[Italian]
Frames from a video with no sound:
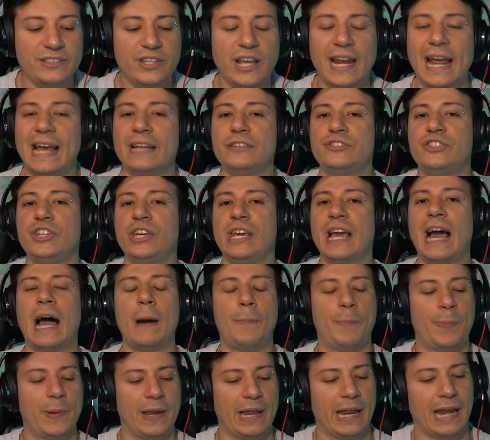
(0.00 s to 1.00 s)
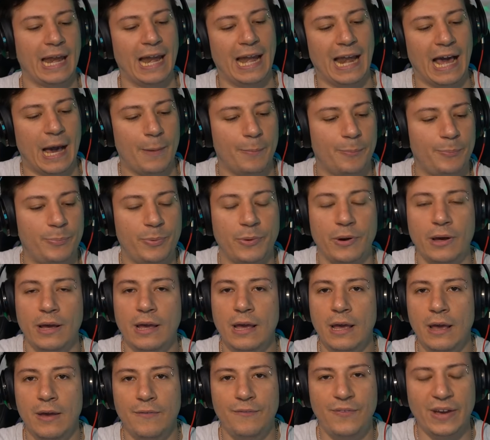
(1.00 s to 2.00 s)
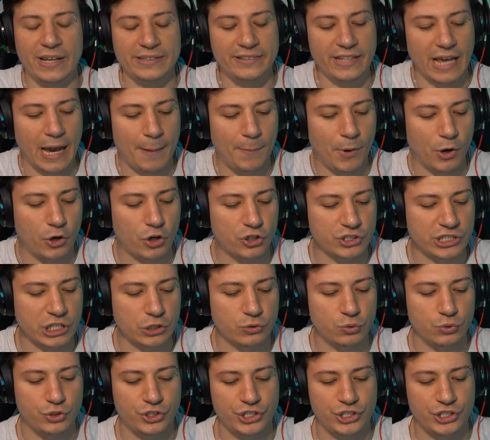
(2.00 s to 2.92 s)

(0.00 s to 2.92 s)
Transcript: e direi di aprire l'app. Vediamo cosa